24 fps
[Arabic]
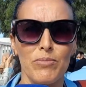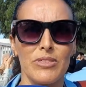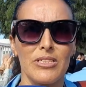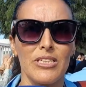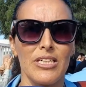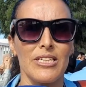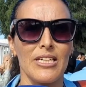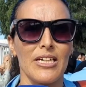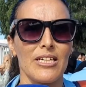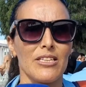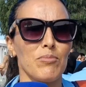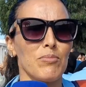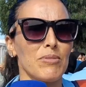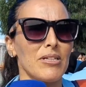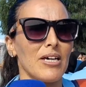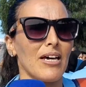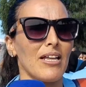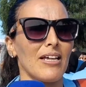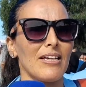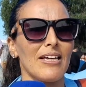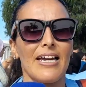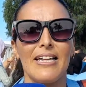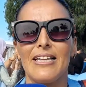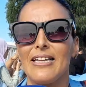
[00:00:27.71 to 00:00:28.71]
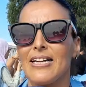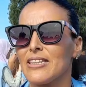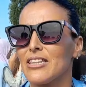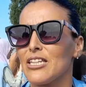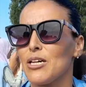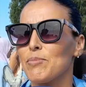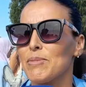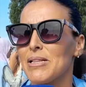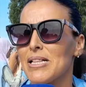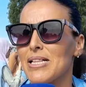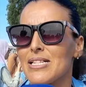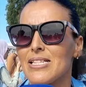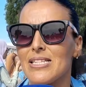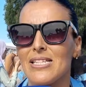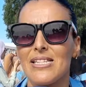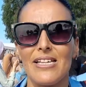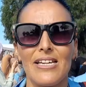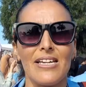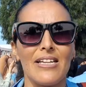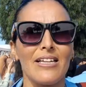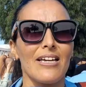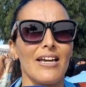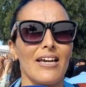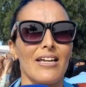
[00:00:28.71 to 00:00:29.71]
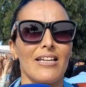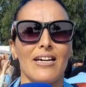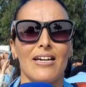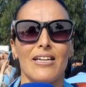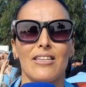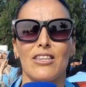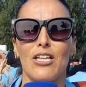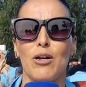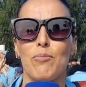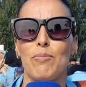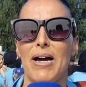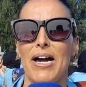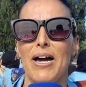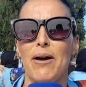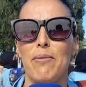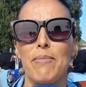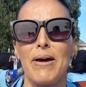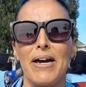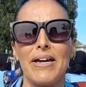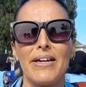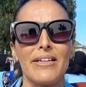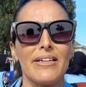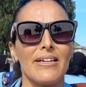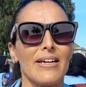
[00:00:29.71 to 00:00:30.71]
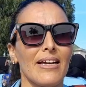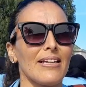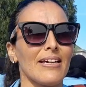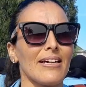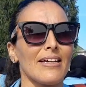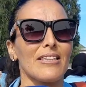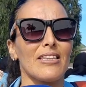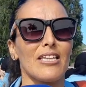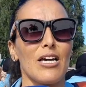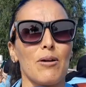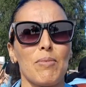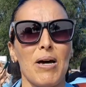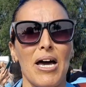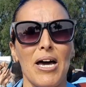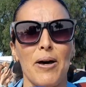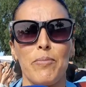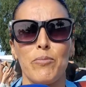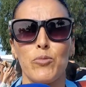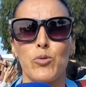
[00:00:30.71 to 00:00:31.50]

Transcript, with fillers: يعني خدمنا كاين اللي خدام ثلاث سنين كاين اللي خدام عامين كاين اللي خدام عام